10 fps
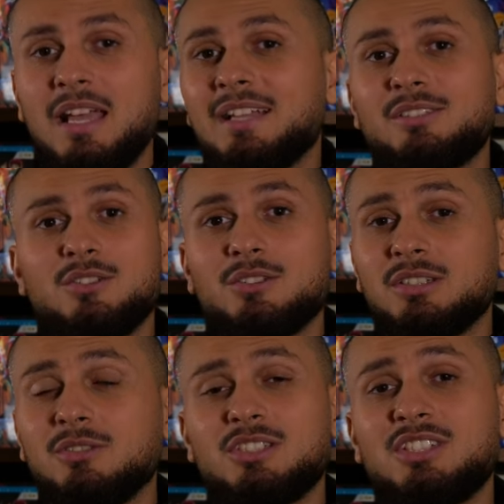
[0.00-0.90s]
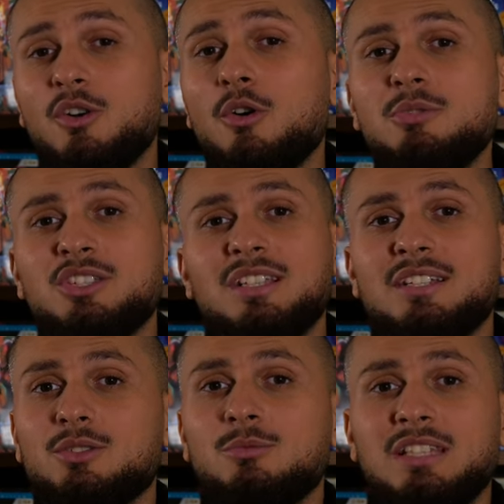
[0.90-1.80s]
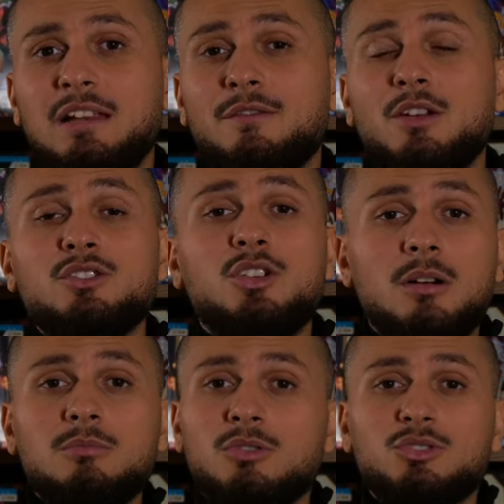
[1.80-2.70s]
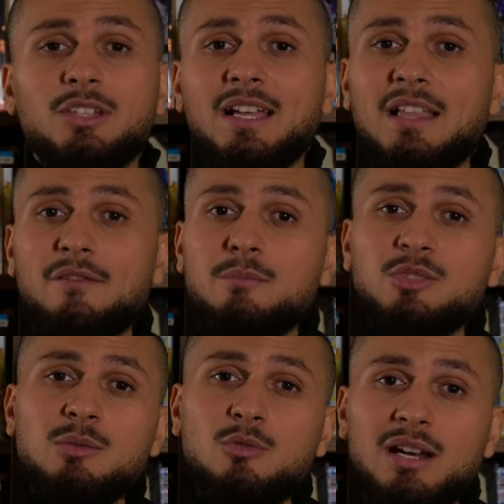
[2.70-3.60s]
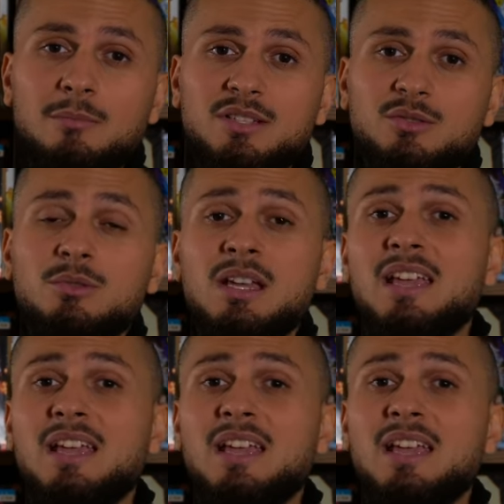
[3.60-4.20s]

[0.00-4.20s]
et de temps en temps j'étais obligé d'aller sur mon téléphone comme quand je regarde un film chez moi à la maison